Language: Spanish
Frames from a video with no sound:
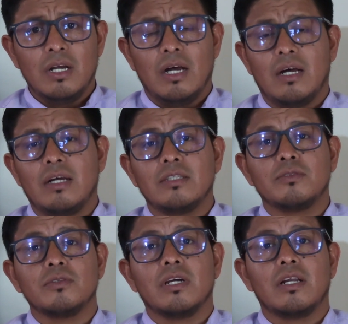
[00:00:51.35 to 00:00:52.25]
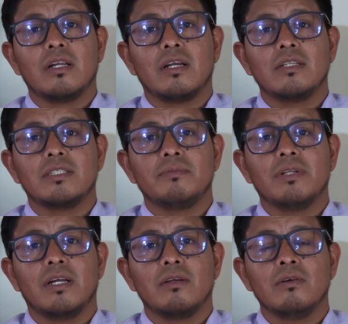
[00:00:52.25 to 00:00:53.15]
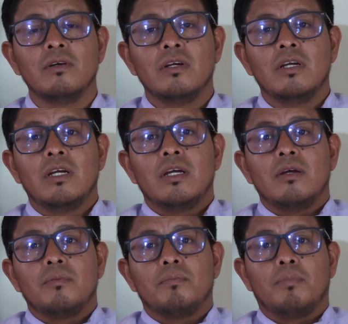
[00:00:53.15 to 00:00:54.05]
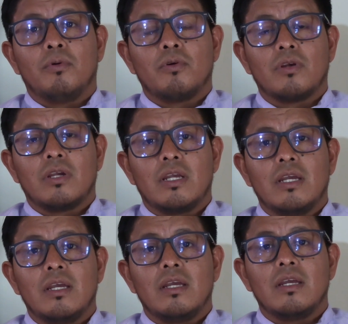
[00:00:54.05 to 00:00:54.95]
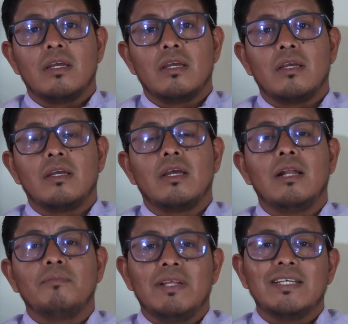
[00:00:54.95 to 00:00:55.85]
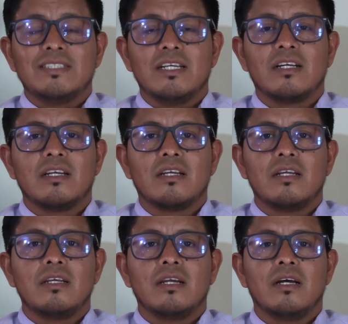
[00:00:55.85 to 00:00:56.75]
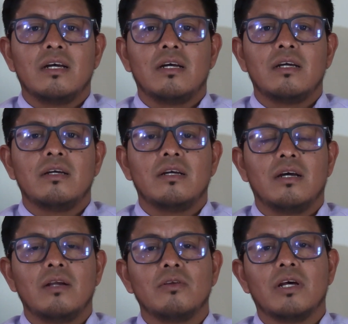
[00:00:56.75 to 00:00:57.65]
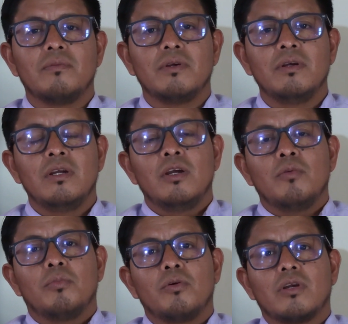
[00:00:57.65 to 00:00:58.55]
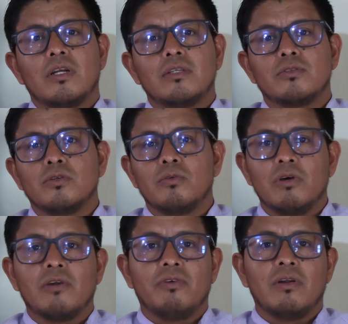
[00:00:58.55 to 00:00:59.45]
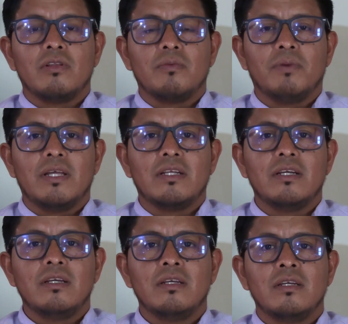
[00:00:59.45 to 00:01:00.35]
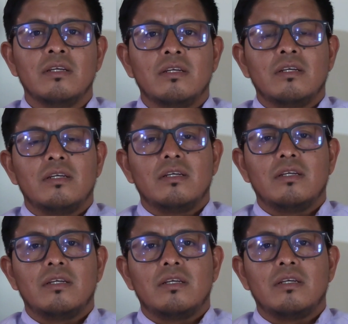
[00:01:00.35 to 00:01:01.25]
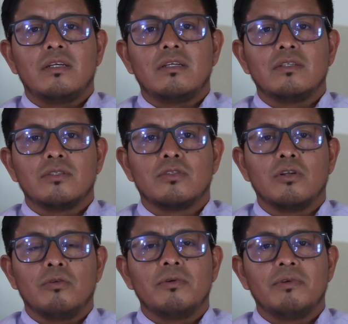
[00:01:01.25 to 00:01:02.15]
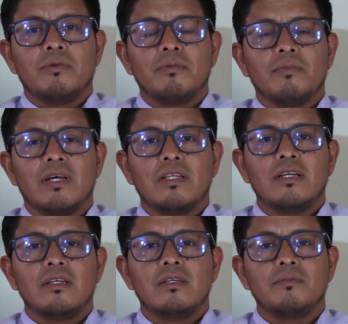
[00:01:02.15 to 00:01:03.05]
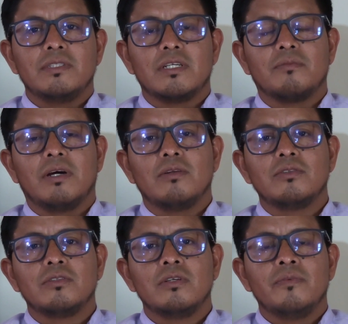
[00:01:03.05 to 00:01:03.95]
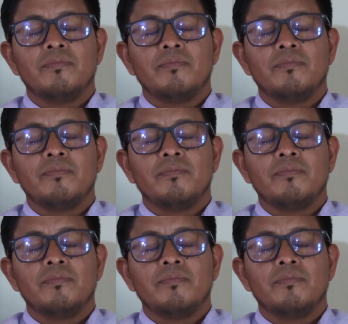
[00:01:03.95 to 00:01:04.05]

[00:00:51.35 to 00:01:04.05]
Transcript: a estudiar en el seminario porque él me decía que quería ayudarme porque soy huérfano de padre, eh, solo vive mi madre y mis hermanos.